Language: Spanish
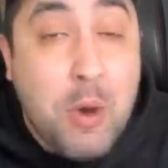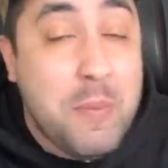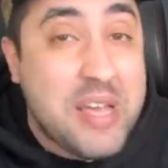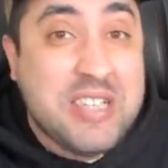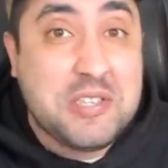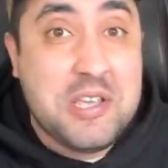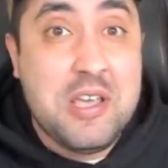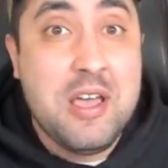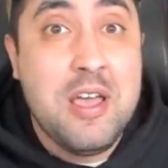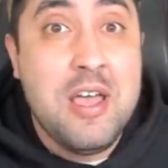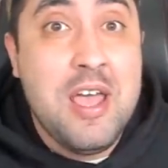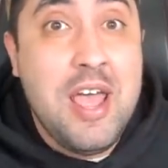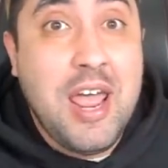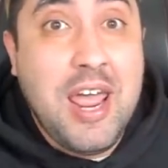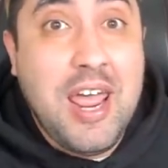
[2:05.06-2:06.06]
Messi,
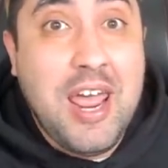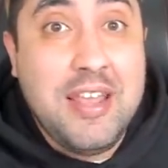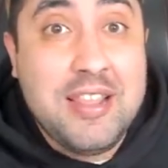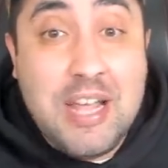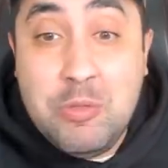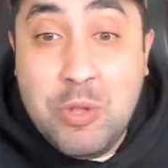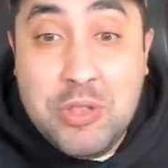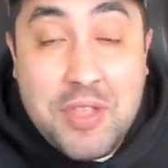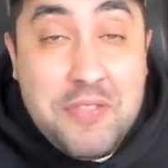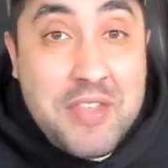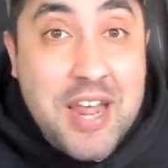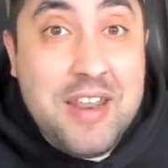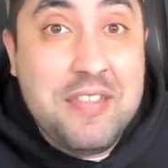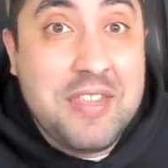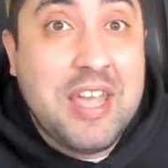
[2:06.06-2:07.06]
eh, dando a
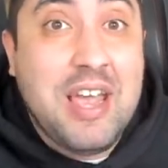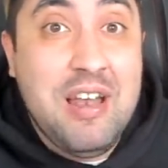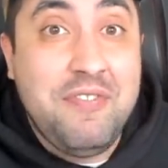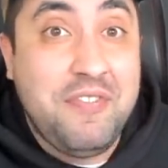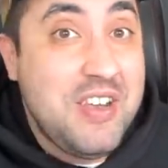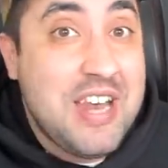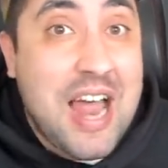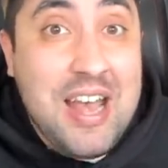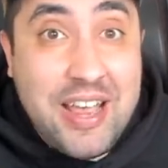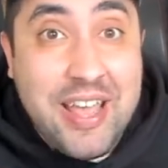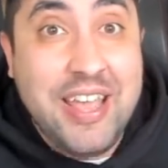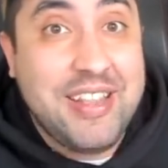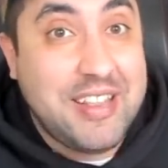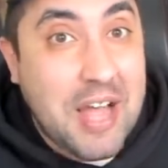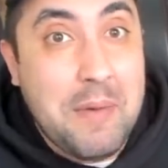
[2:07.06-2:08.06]
entender de que el final
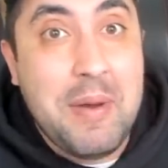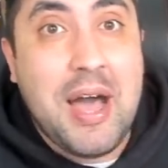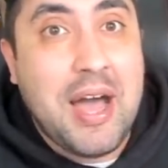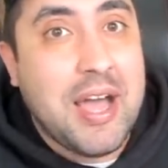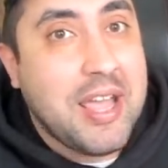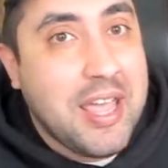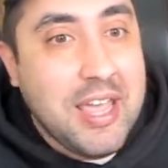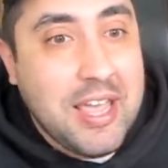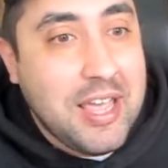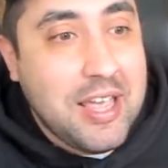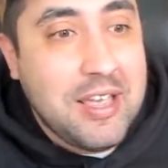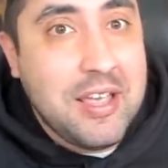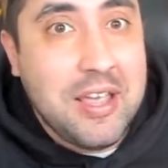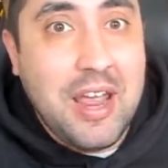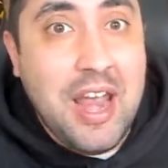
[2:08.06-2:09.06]
estaba
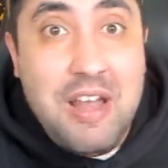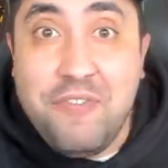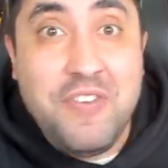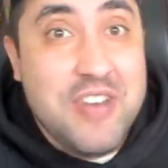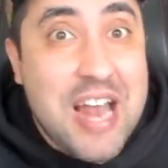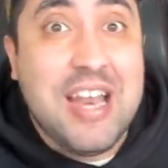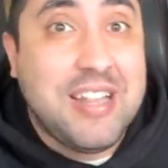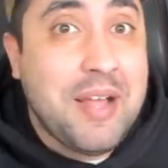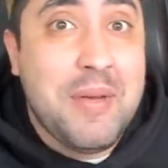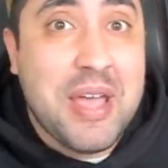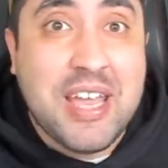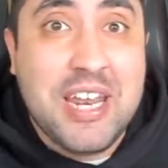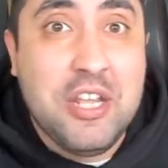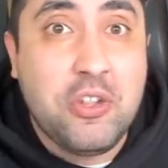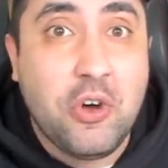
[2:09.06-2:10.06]
eh, el final estaba
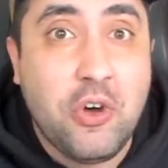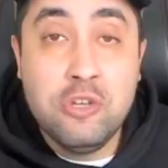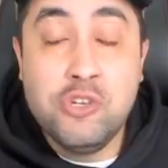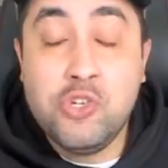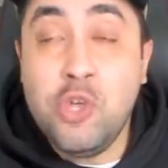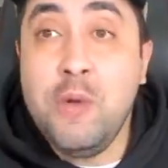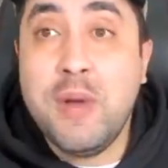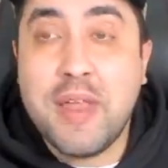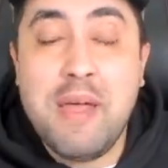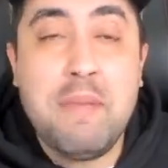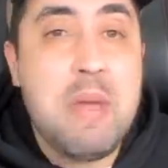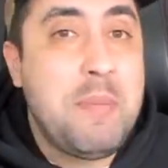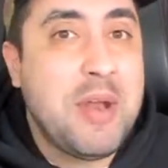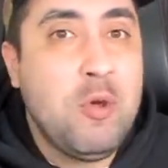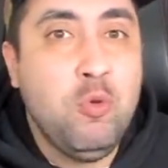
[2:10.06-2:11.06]
escrito. Yo de verdad
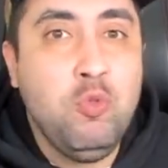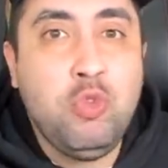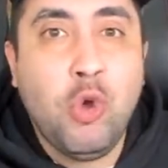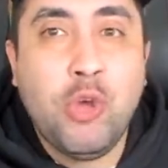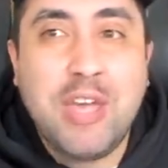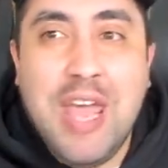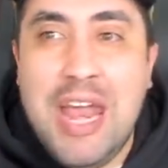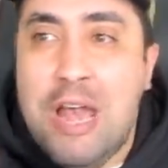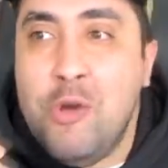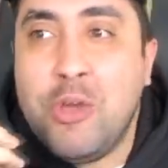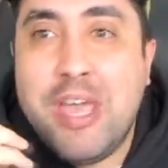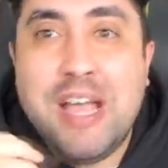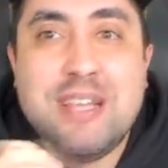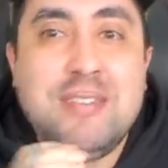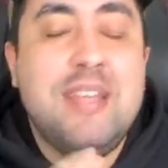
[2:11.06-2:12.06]
me pregunto qué es lo
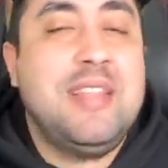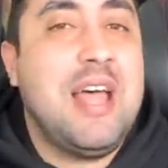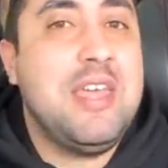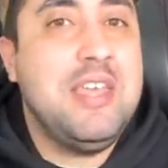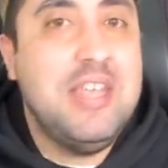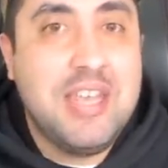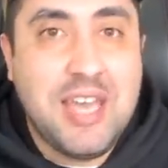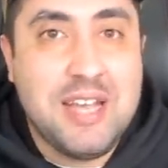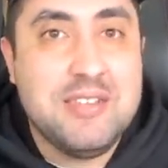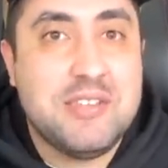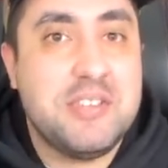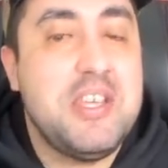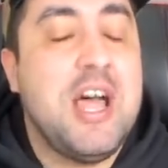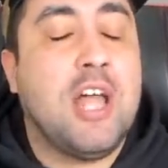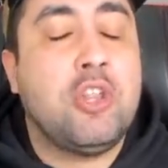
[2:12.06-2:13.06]
que hace esta
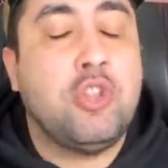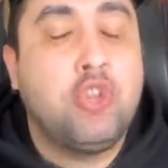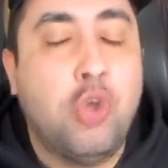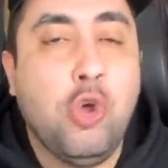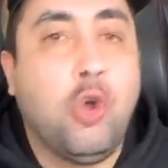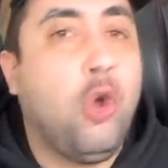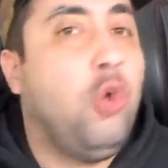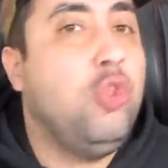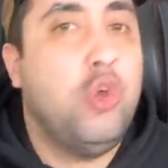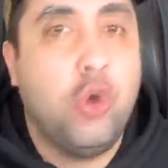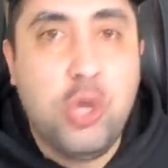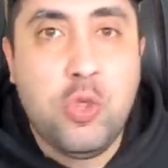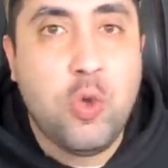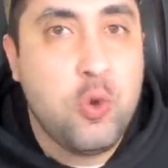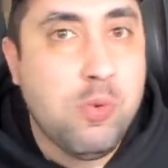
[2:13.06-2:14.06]
dirigencia. Toco de
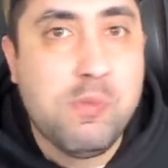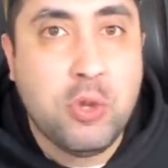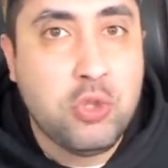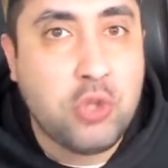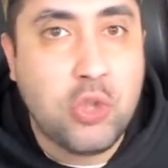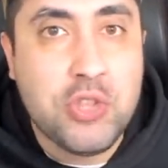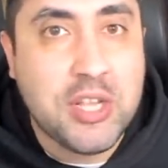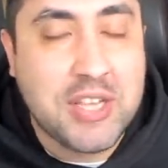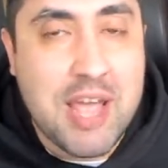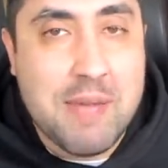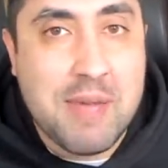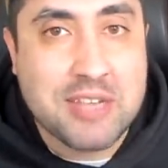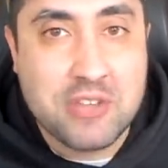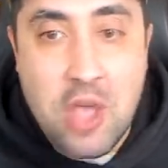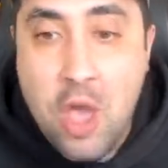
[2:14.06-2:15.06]
oído en un montón de
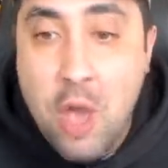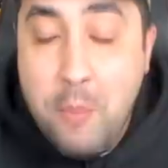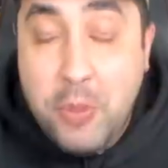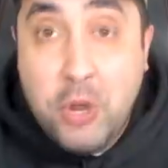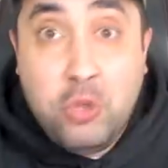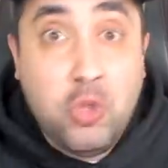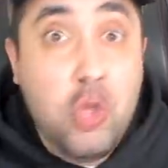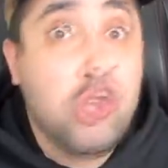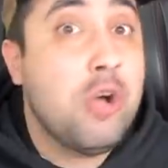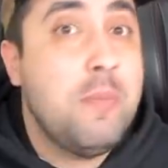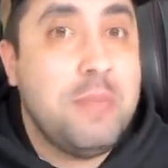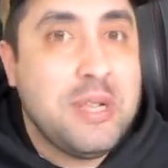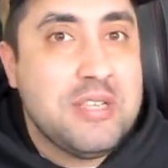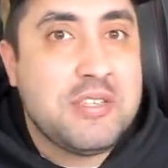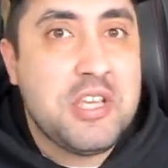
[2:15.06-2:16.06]
temas, pero estoy
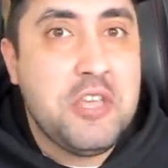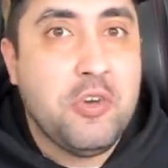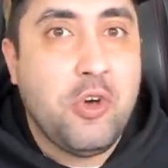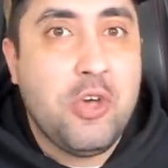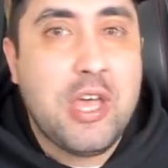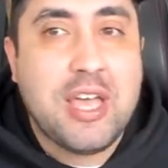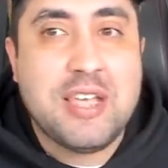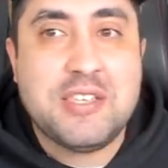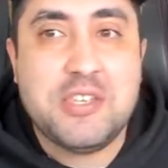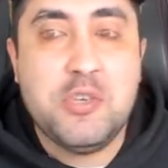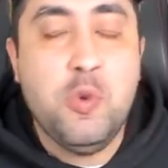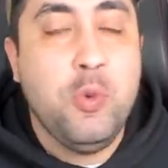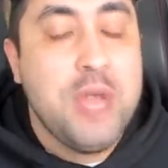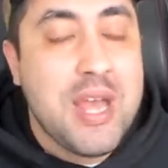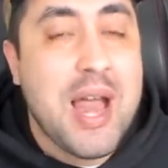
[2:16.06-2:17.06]
convencido de que si
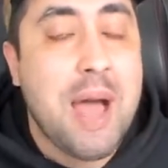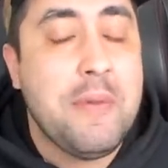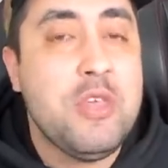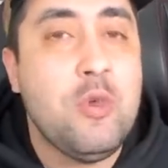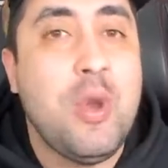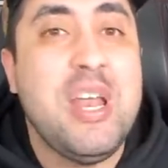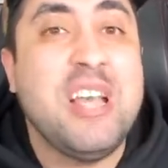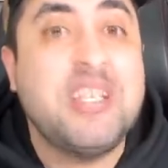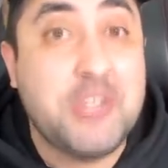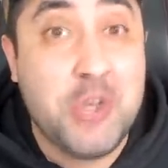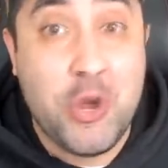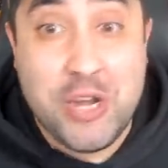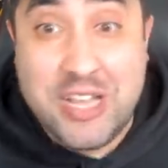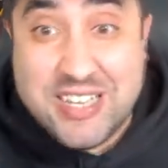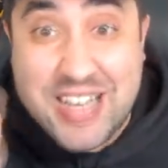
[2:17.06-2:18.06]
hubiera habido
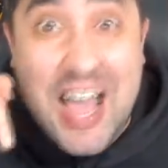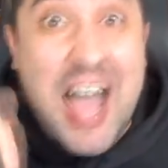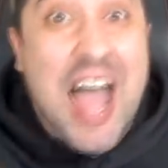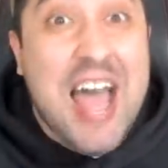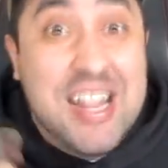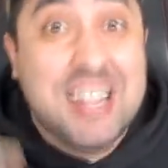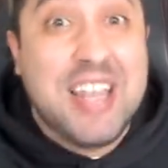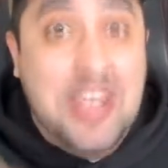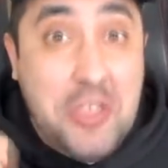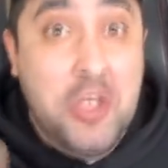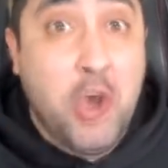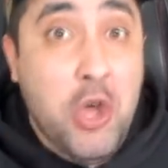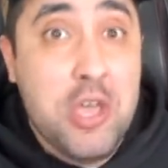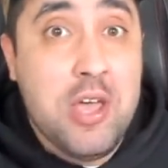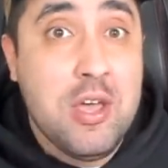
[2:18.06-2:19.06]
elecciones antes de
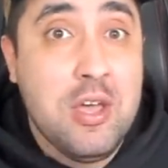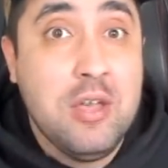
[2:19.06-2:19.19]
hoy,